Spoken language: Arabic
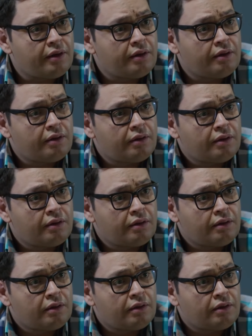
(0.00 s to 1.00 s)
ايه؟
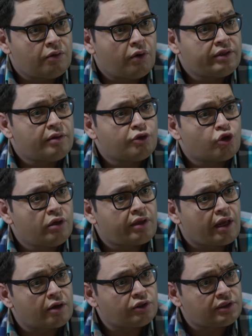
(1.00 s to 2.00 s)
هو انت مش قلت على